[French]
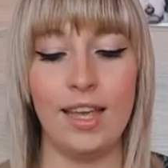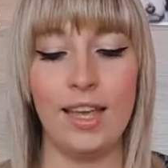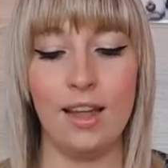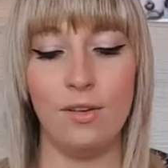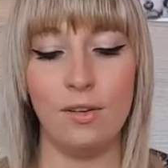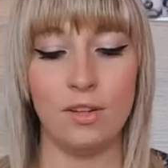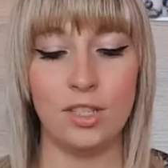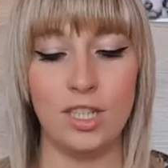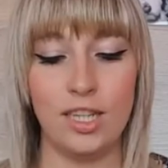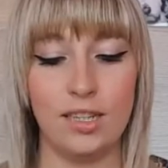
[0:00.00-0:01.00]
et alors
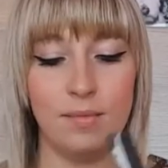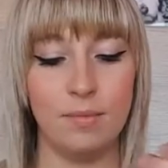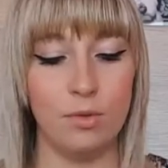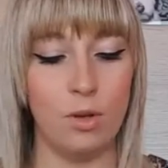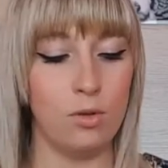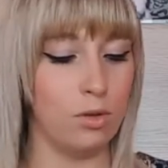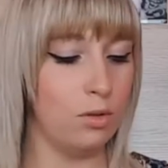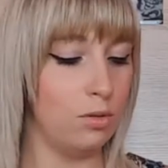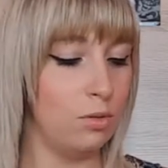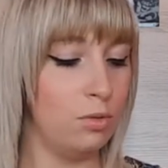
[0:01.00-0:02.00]
j'ai encore
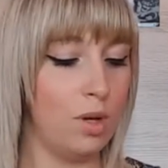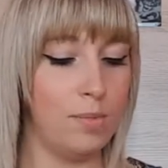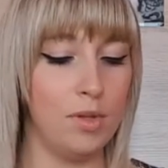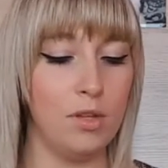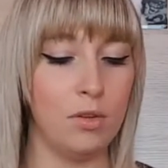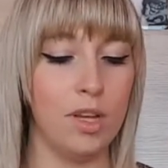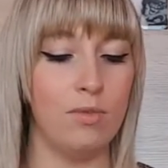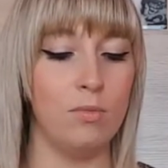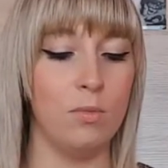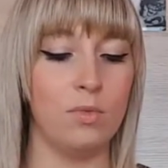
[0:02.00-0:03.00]
trois petits trucs à
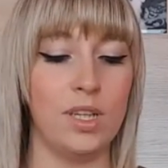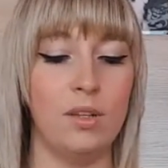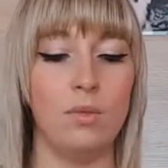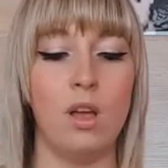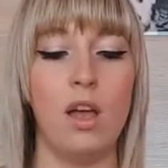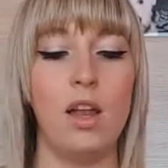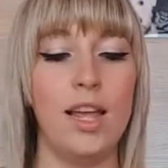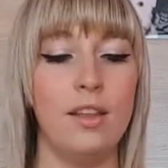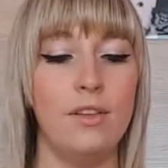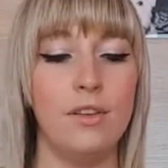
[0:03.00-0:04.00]
vous montrer donc un
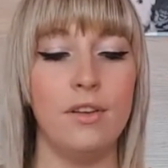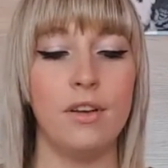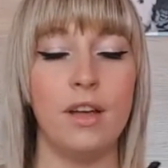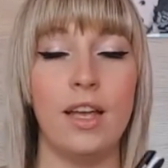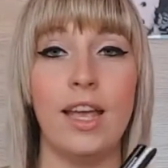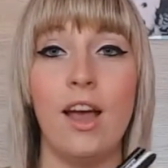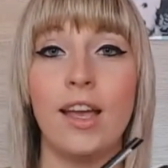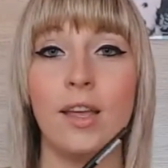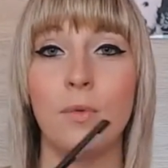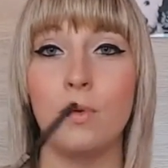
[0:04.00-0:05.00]
liner à
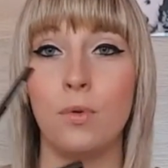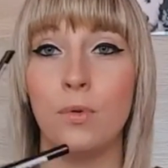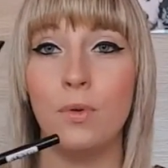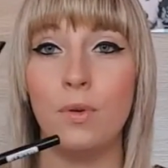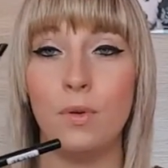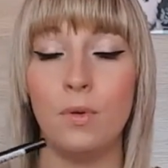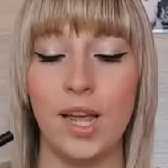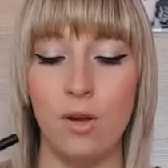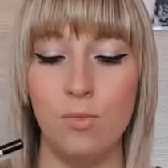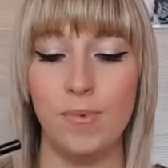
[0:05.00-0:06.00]
crayon cool au
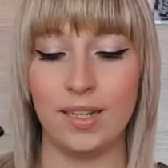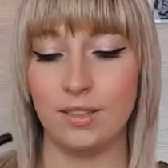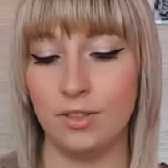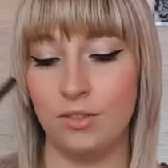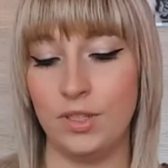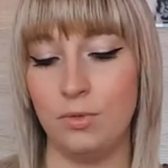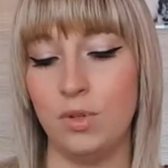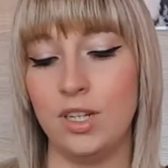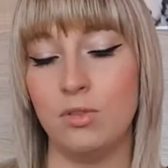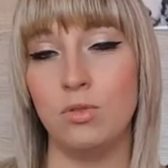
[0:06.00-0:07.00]
cas où parce que je fais tous
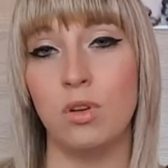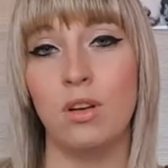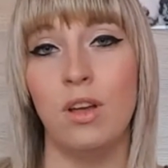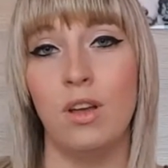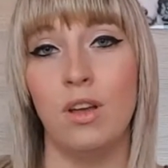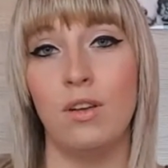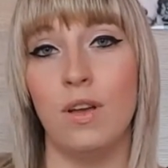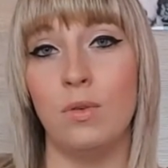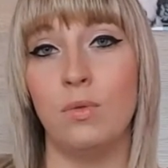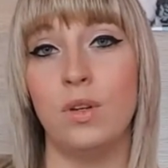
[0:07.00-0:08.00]
les jours
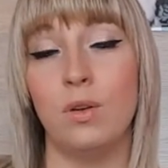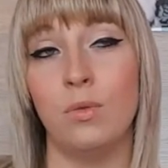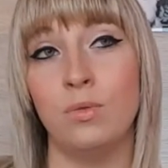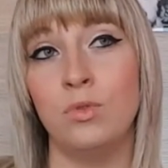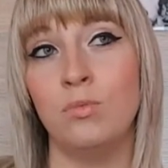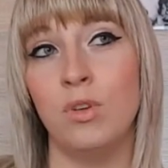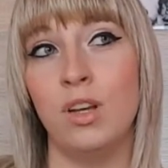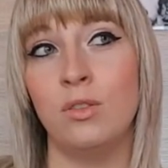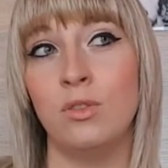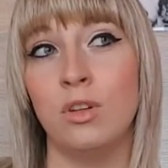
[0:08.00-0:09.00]
ou, du
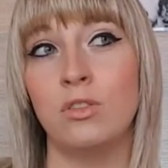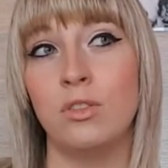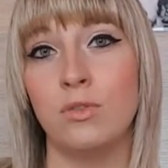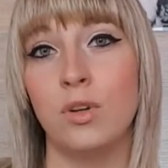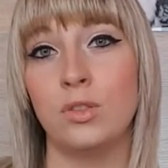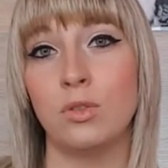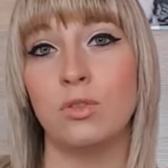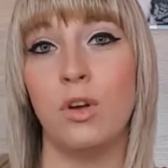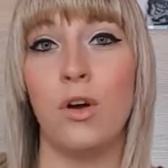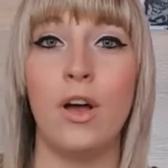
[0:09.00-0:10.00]
moins 99 euh, fois sur
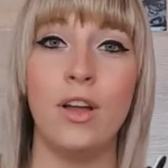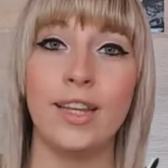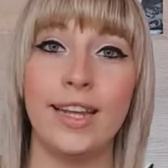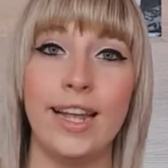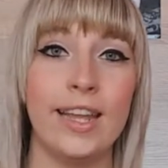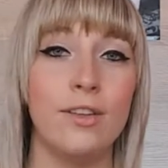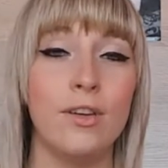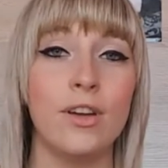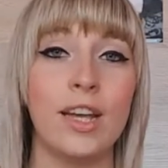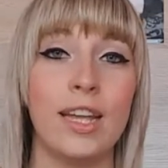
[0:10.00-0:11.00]
100 un trait de
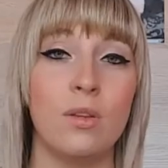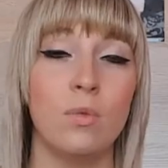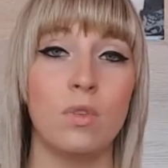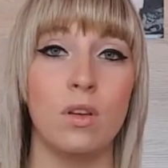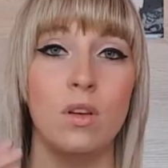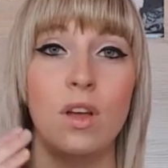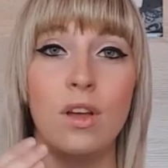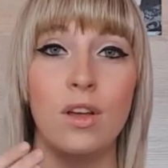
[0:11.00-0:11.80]
liner et donc euh,